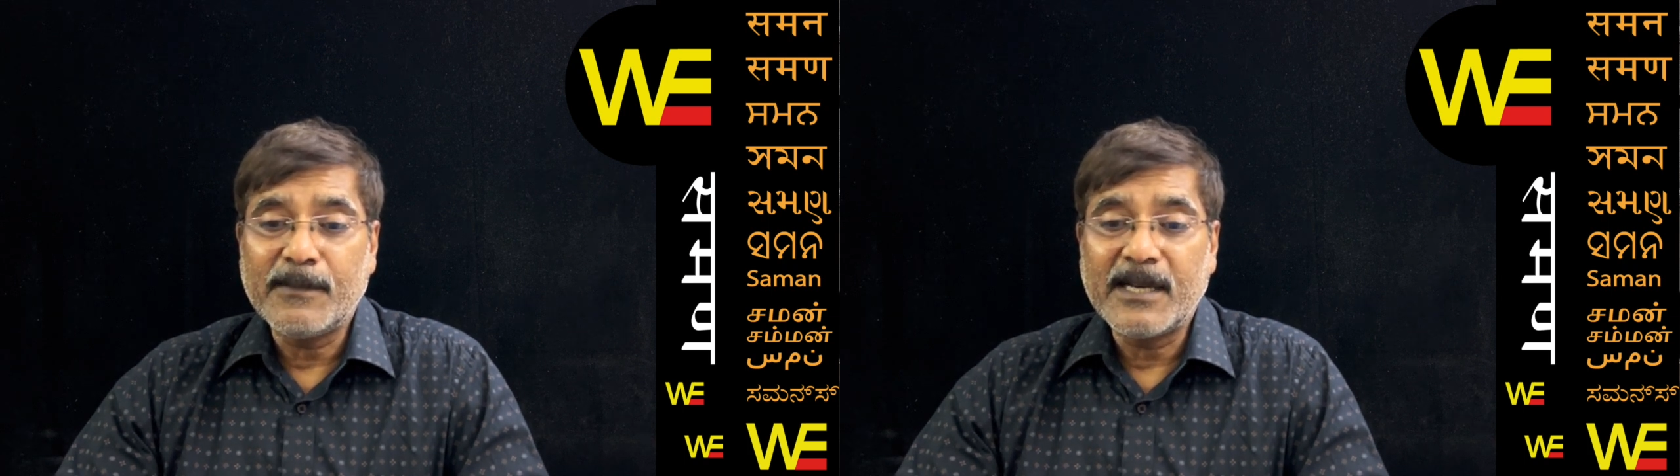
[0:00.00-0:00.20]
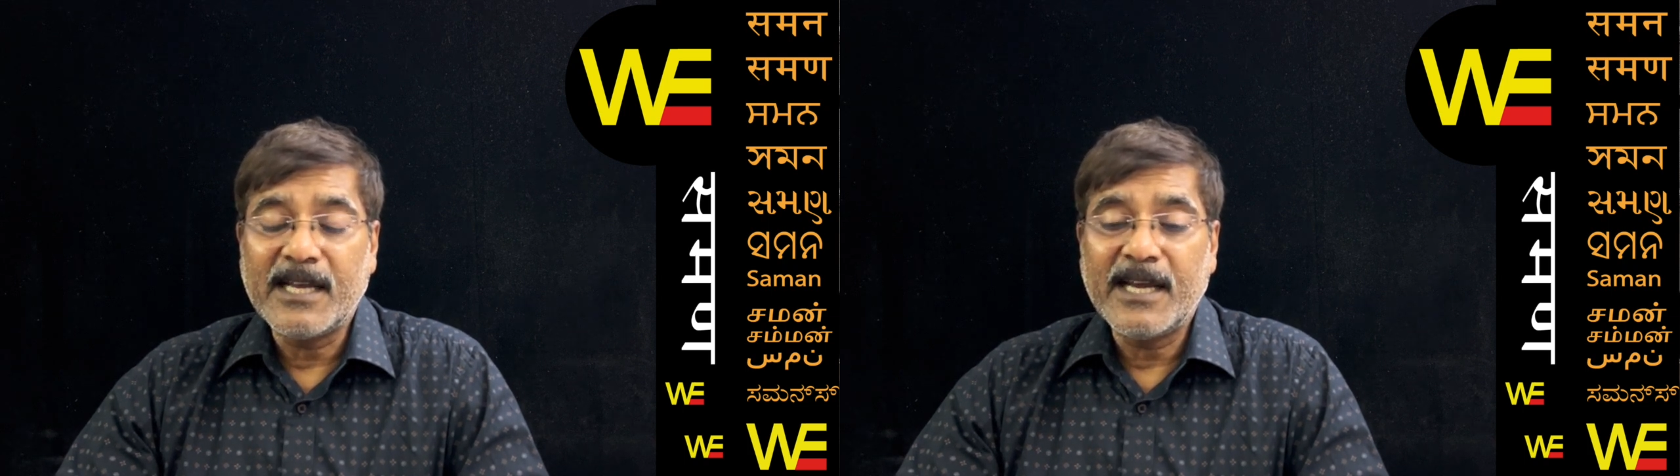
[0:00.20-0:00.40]

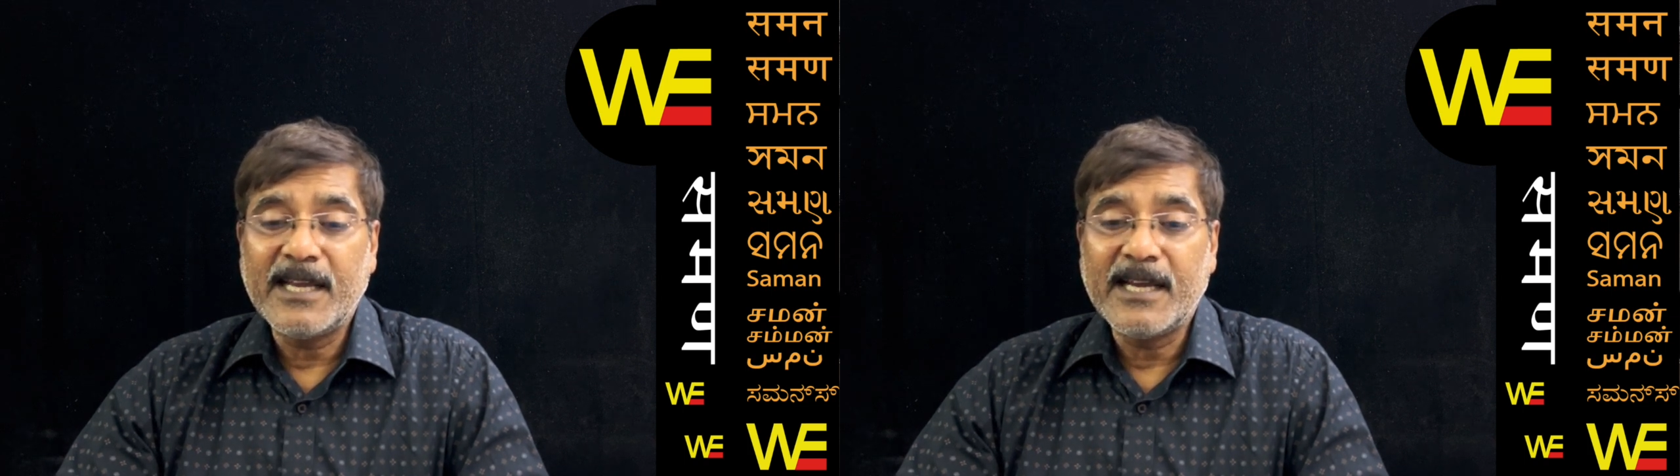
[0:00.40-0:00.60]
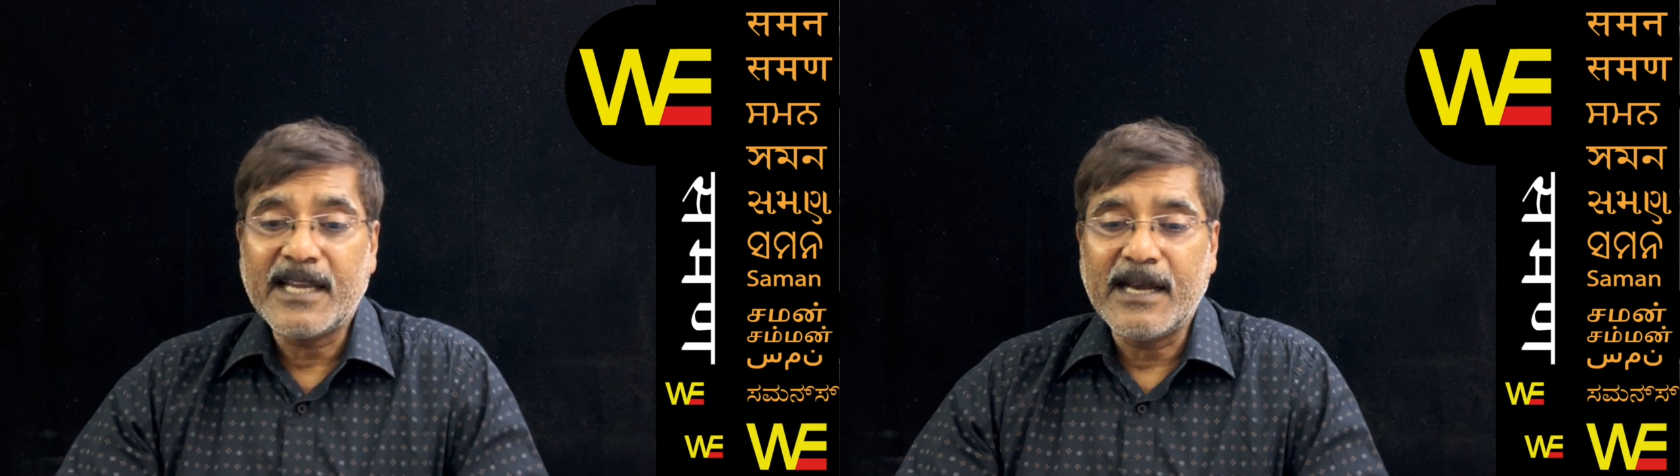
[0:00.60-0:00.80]
बनना है
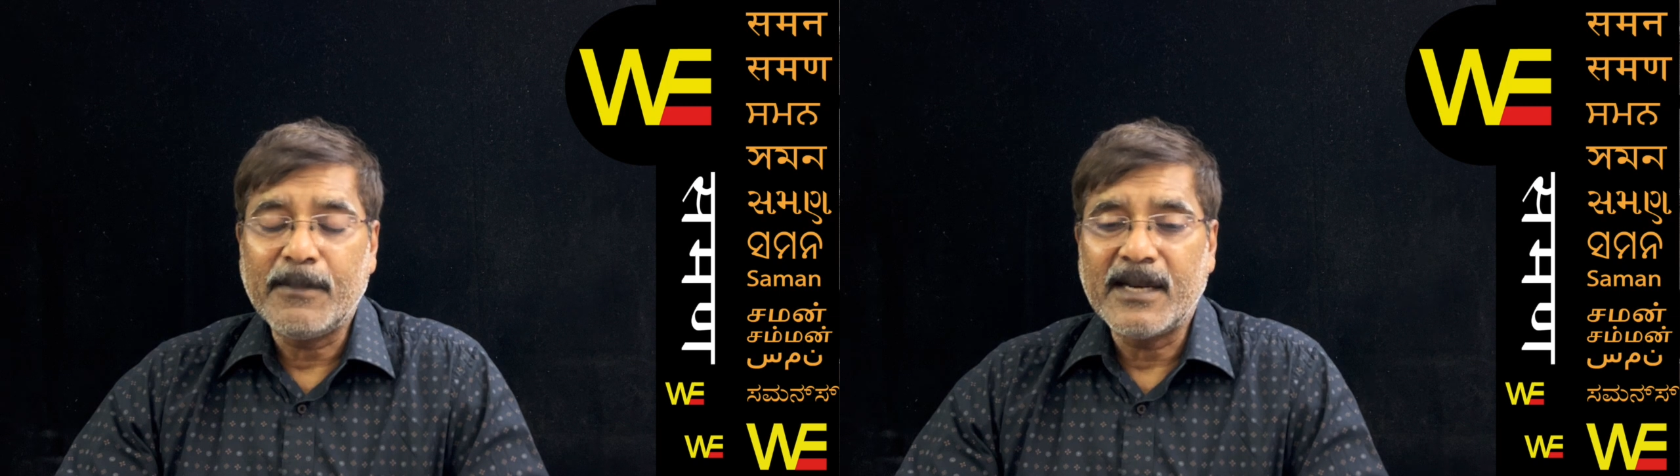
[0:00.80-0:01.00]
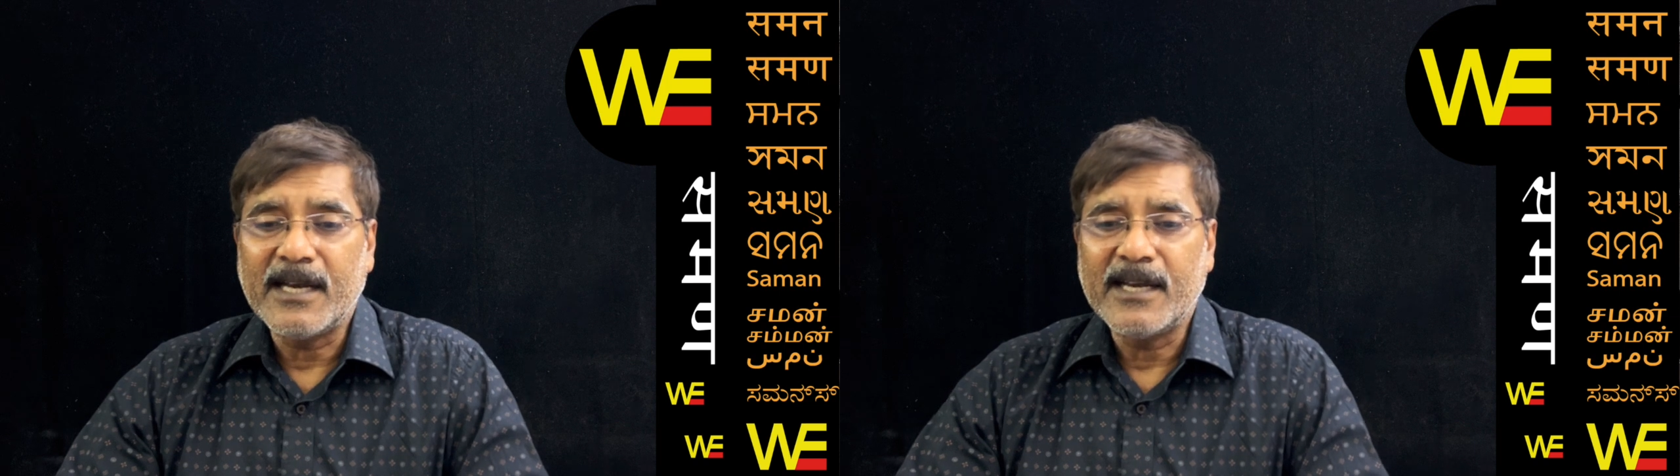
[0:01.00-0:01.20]
या क्या
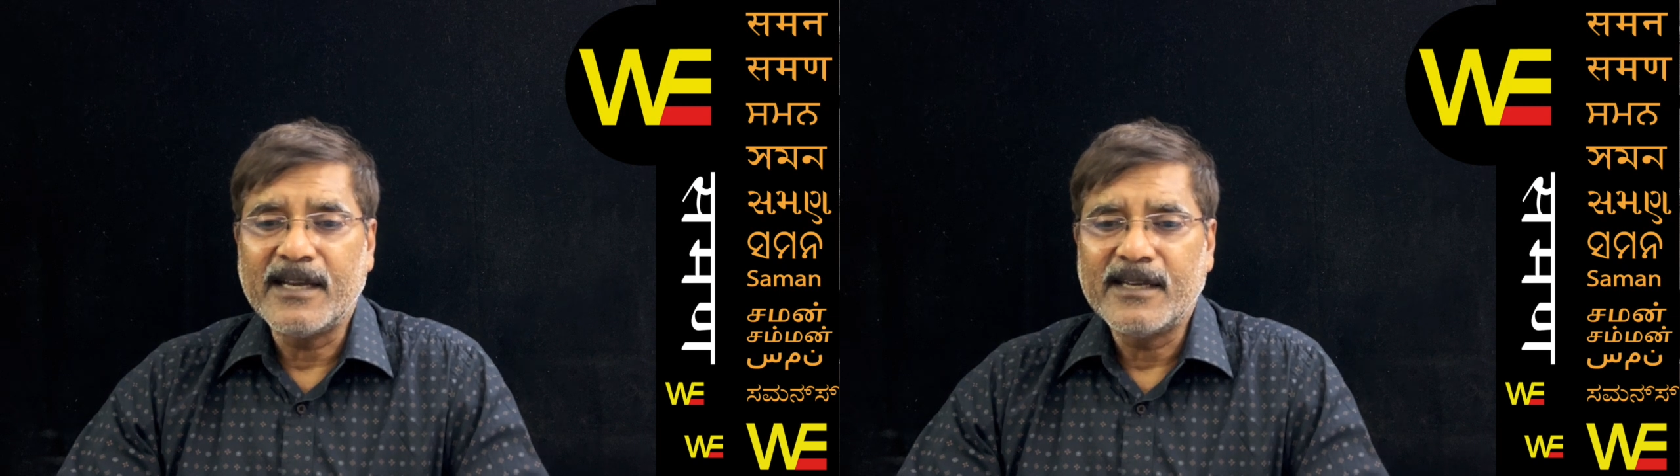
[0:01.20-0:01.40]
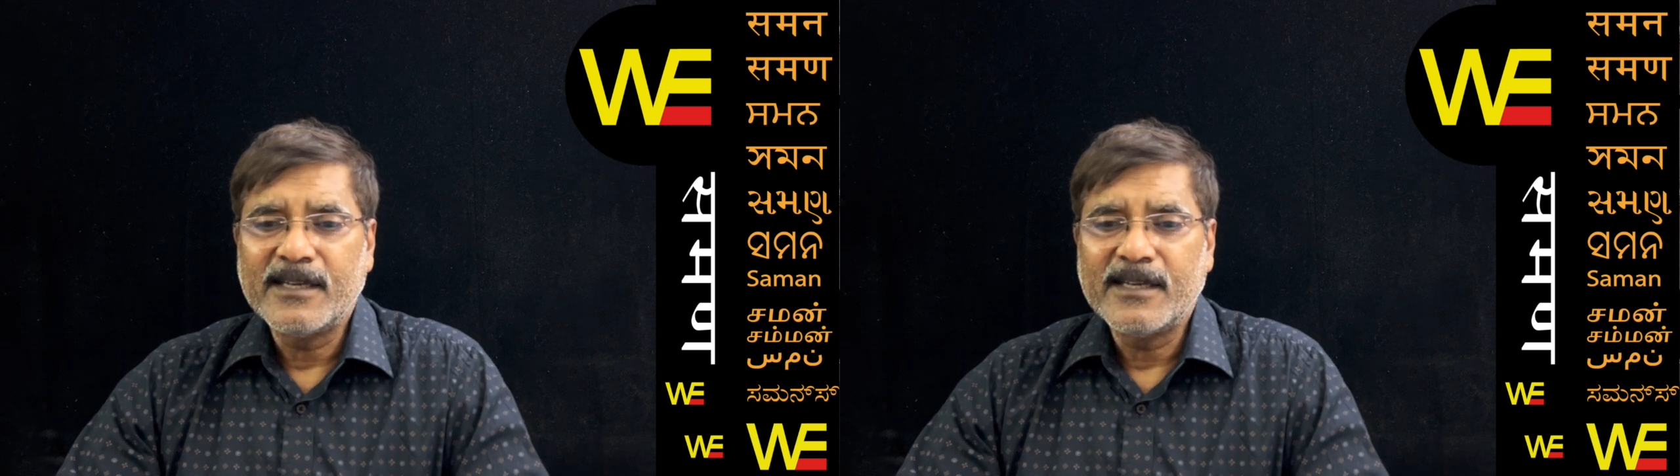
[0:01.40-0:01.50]
बनना है